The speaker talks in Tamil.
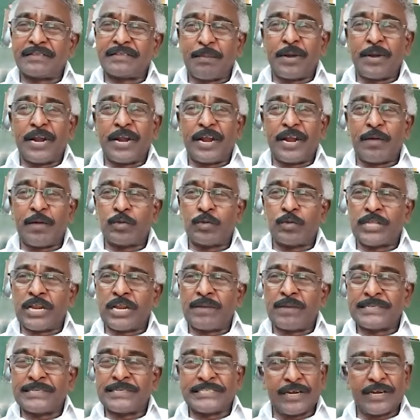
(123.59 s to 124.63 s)
தமிழக
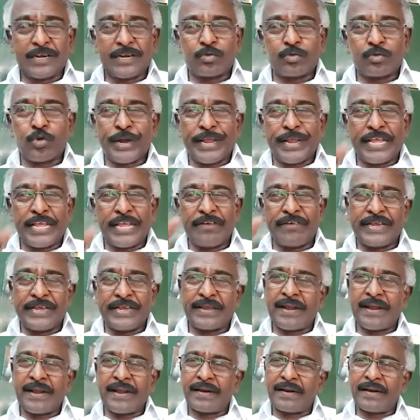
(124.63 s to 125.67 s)
முதலமைச்சர் தொடங்கி
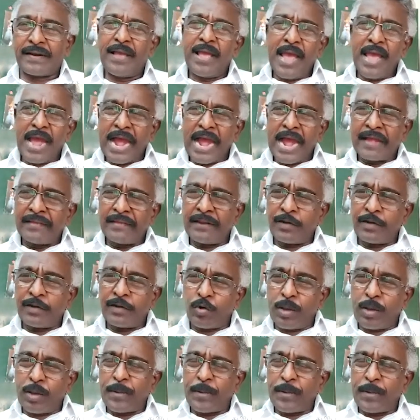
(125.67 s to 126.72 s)
வைக்கிறார் அதுல கூட
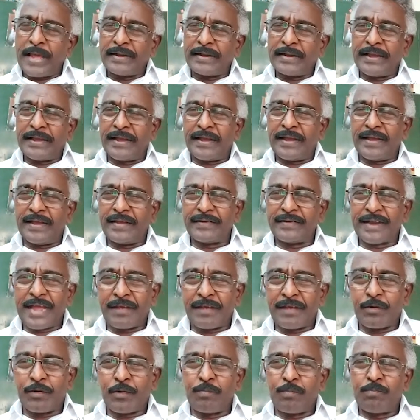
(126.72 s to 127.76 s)
பாருங்க நான்
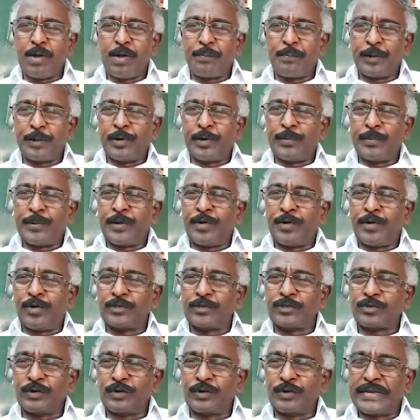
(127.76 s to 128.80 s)
ரொம்ப பெருமையோடு
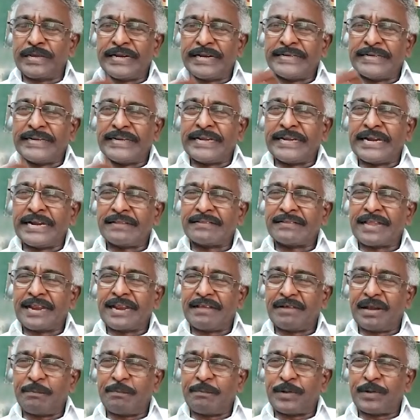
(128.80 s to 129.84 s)
சொல்கிறேன் எங்கள்
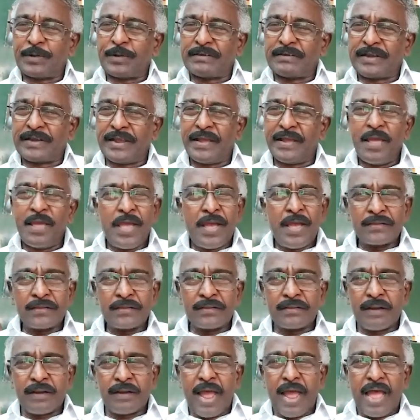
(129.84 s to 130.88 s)
தலைவரை பற்றி
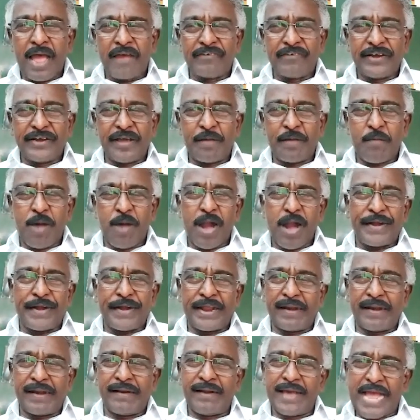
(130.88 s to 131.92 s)
திராவிட
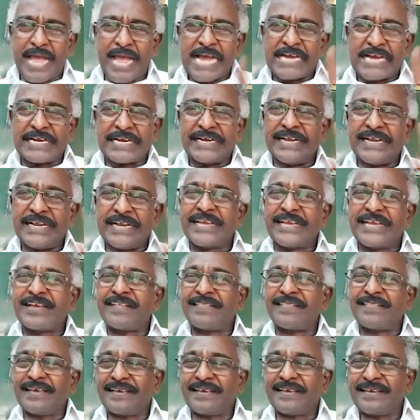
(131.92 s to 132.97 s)
மாடல் அங்க
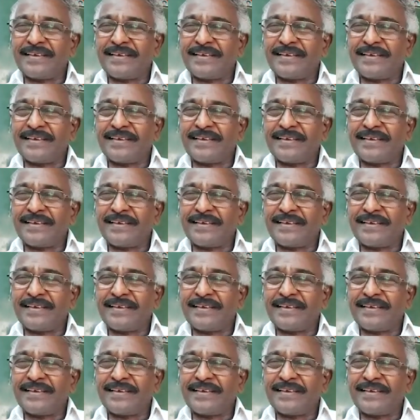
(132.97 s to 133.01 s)
நிக்குது